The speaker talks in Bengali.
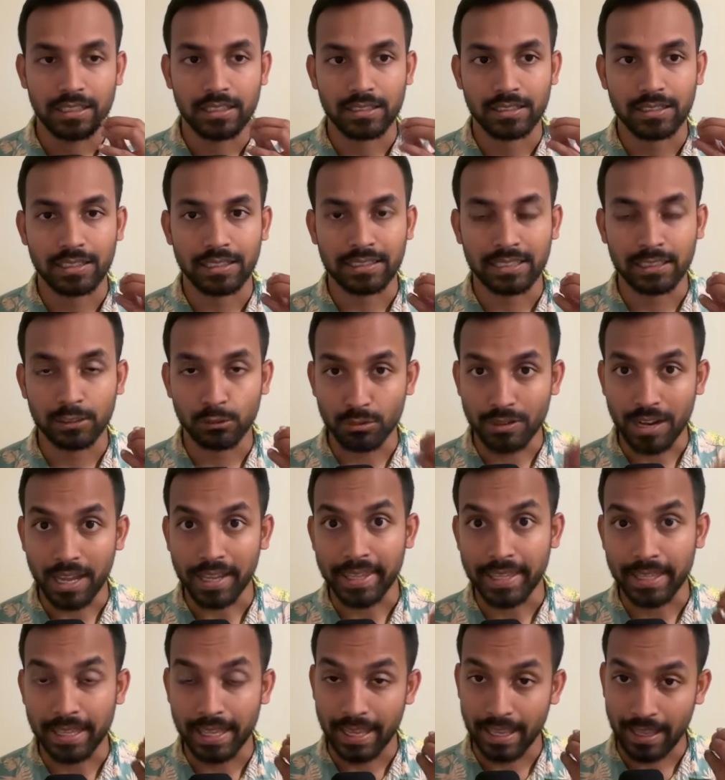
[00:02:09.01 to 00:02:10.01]
সাথে তো নাই
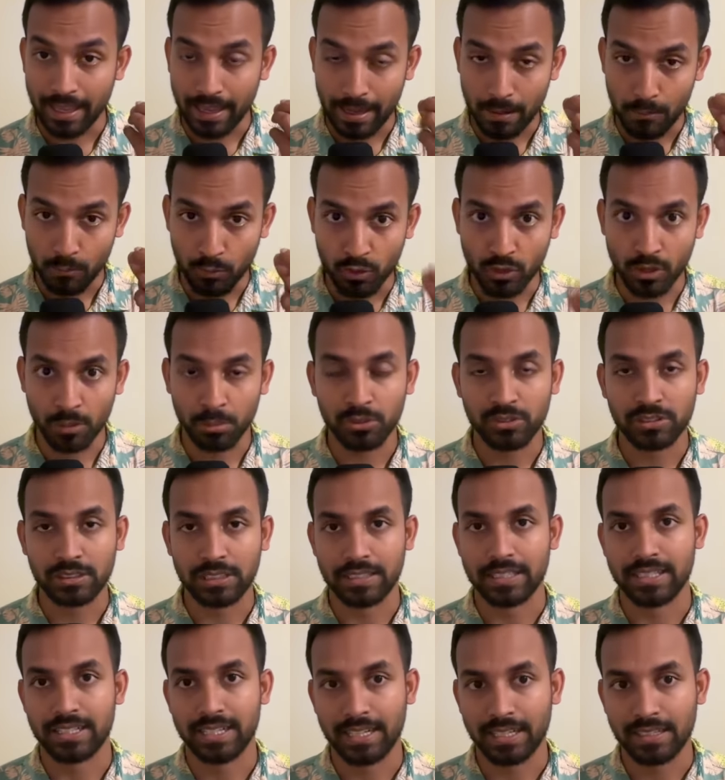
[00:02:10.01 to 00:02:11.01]
এমন অবস্থা
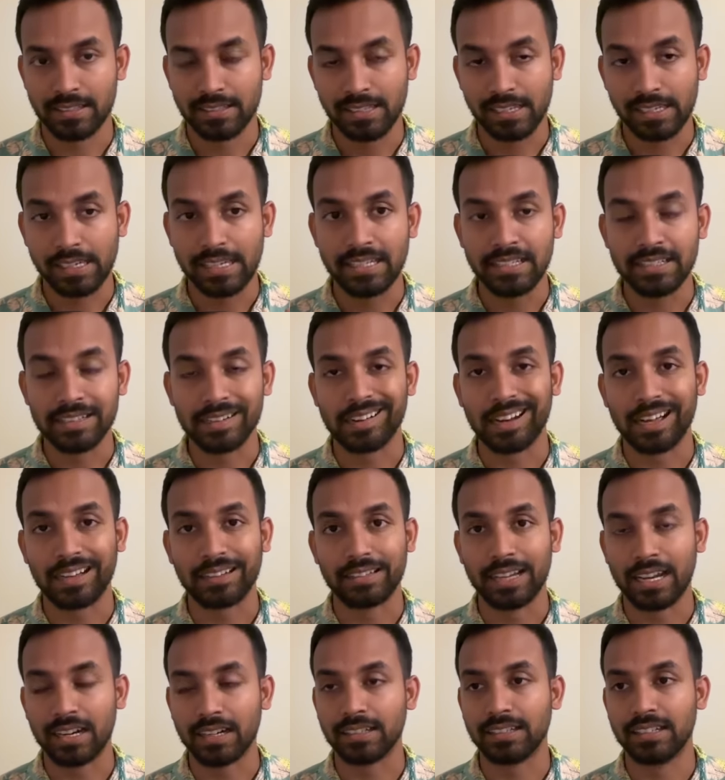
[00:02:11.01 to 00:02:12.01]
যে শেখ হাসিনাকে ইন্ডিয়া
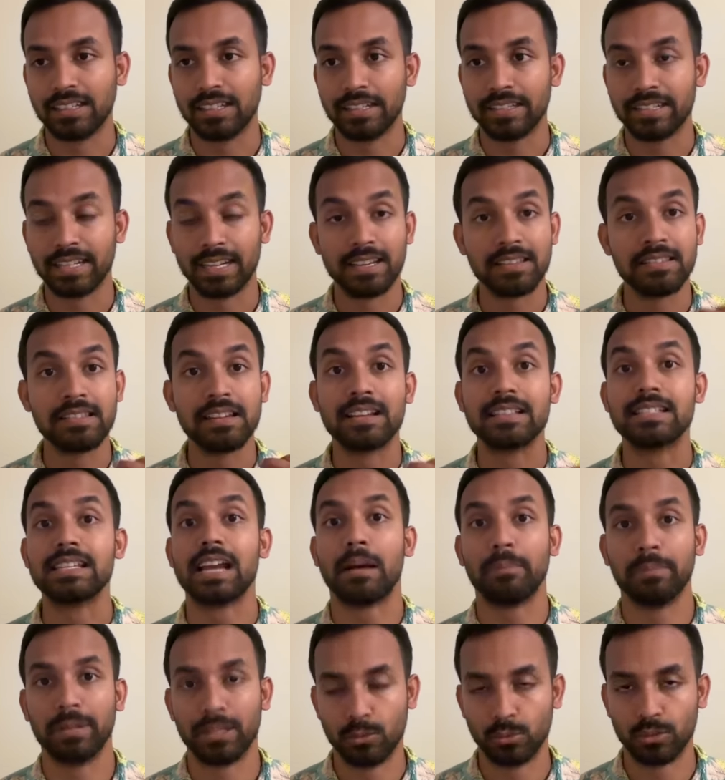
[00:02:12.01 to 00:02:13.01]
না রাখলে শেখ হাসিনা
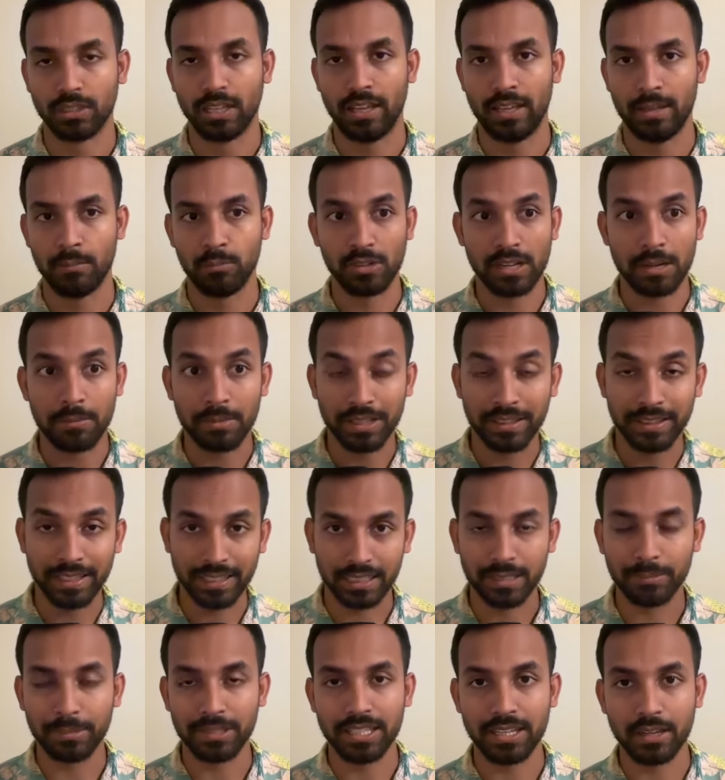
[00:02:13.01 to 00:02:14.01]
যাবে কোথায় এবং আমরা
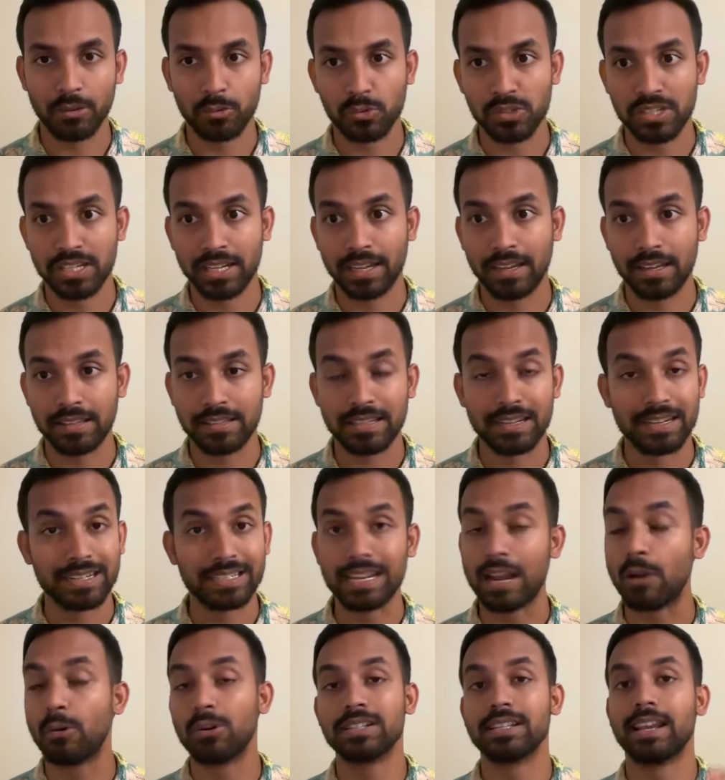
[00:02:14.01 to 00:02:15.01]
দেখতে পাচ্ছি এখন শেখ হাসিনার
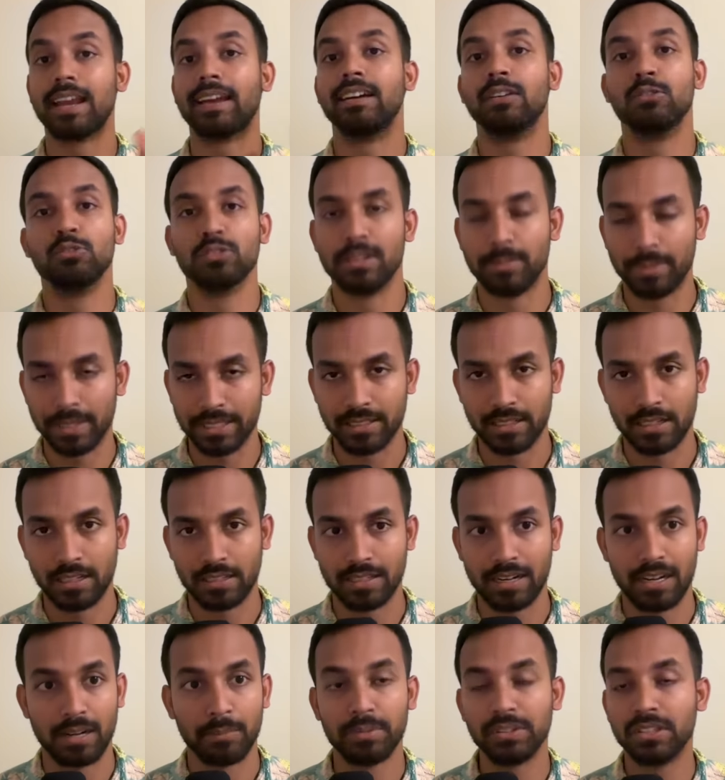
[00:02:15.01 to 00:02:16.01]
যাওয়ার জায়গা খুঁজে পাচ্ছে না
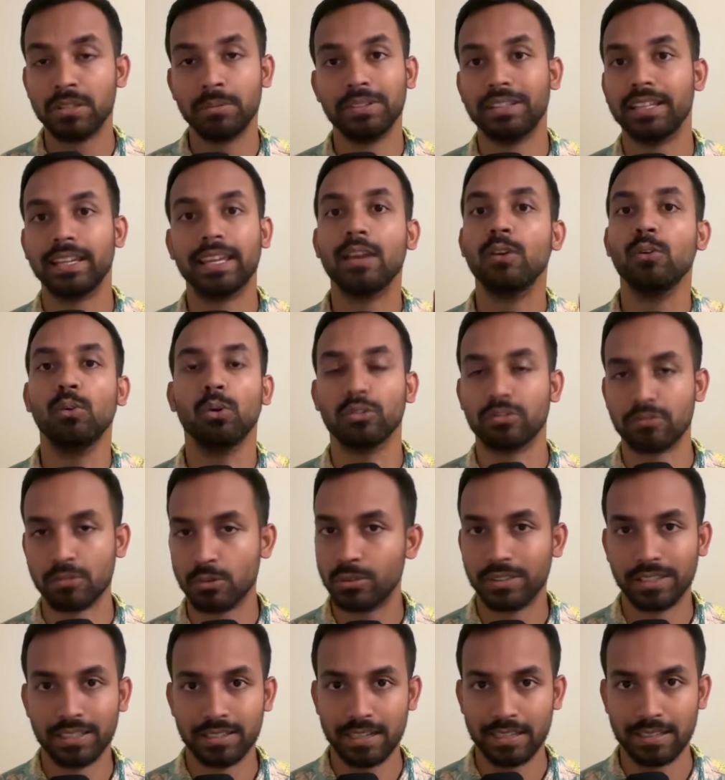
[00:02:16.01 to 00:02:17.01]
সারা পৃথিবীতে কেউ হোস্ট
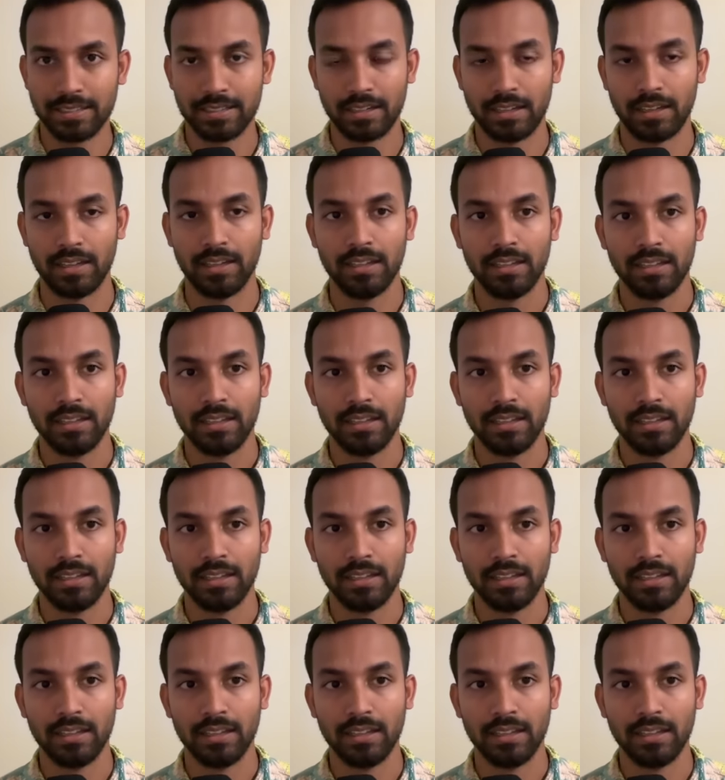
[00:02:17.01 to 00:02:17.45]
করতে চাচ্ছে না